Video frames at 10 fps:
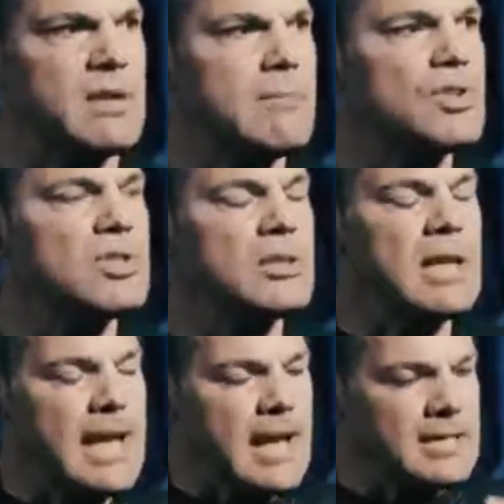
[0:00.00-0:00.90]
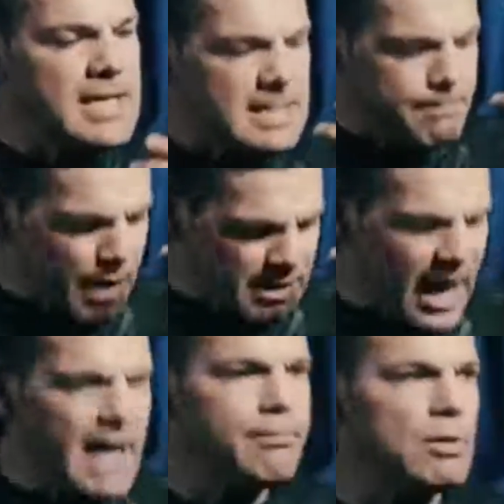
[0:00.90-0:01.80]
Wir müssen diesen
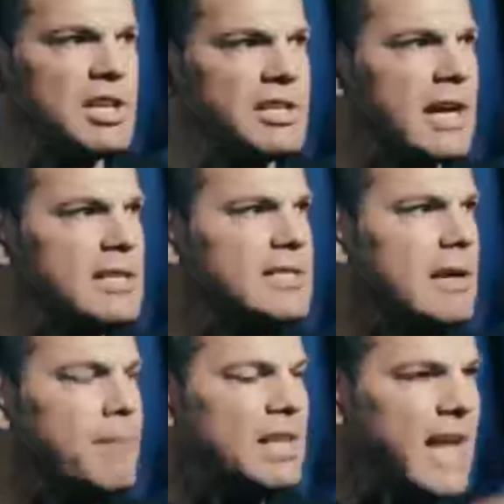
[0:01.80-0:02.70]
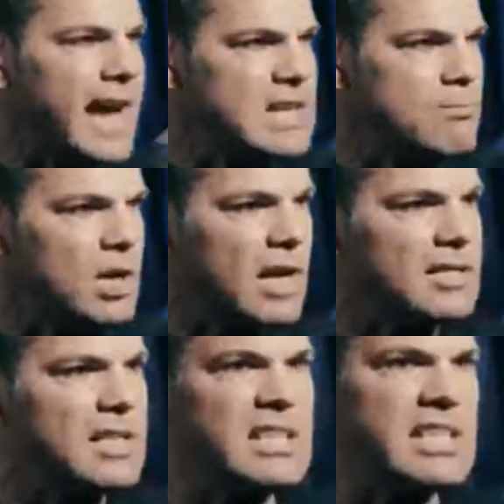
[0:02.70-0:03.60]
Parteipolitikern, dieser
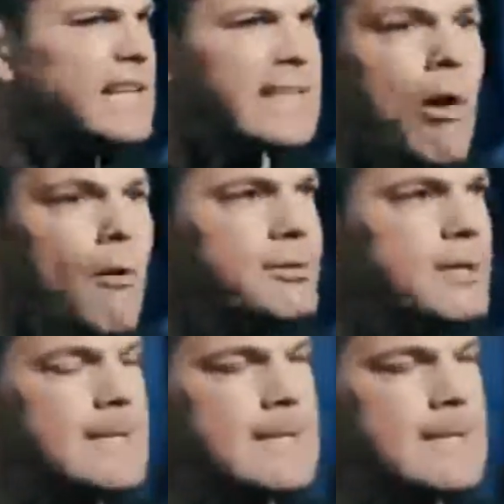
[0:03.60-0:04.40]
Parteiendemokratie, die gekauft